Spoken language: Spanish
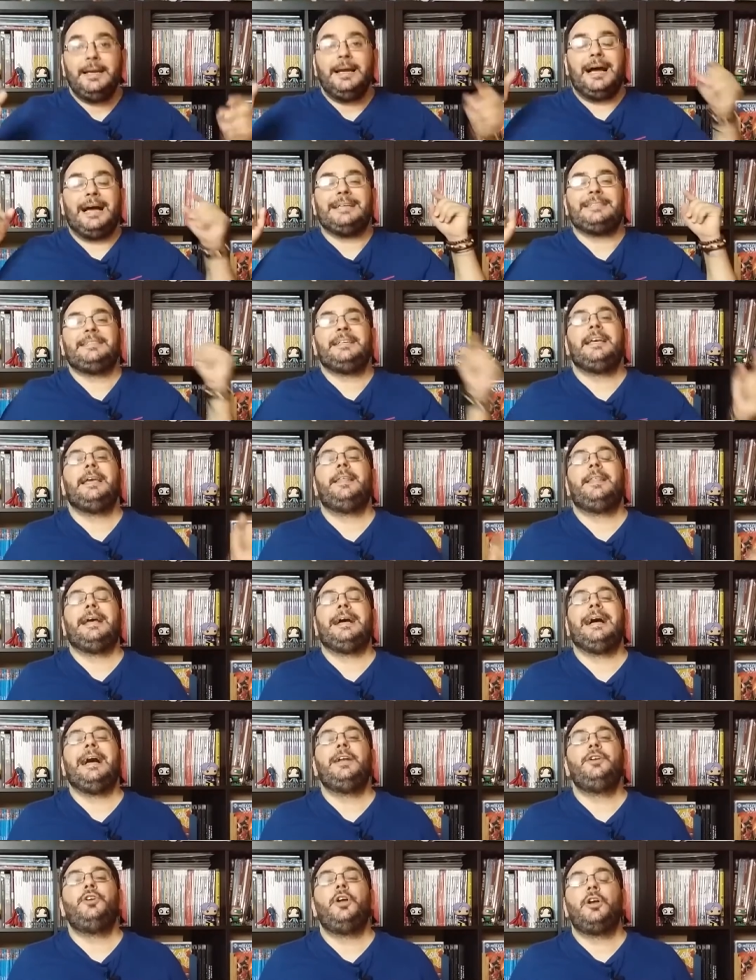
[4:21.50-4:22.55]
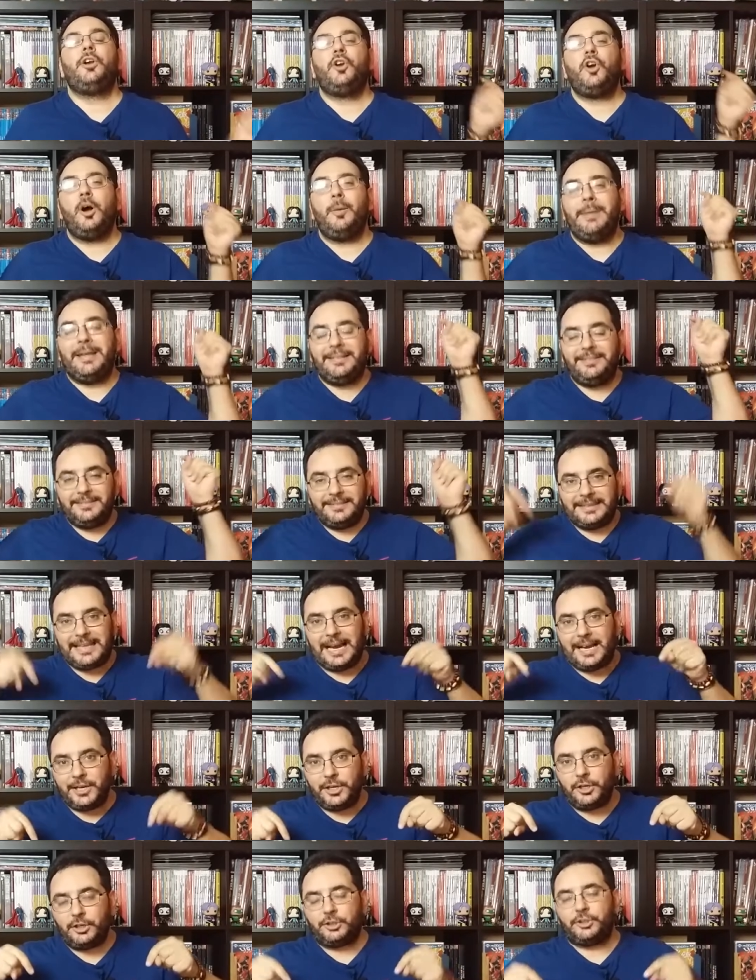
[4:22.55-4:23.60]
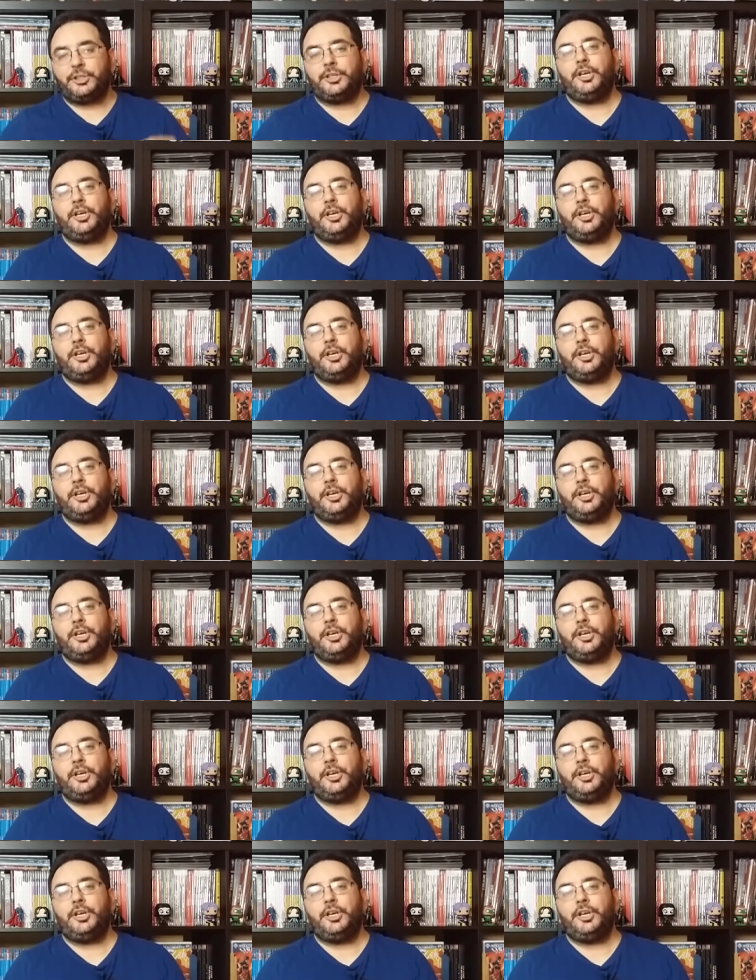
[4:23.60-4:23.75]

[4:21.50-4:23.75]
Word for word: Así que dejadnos en comentarios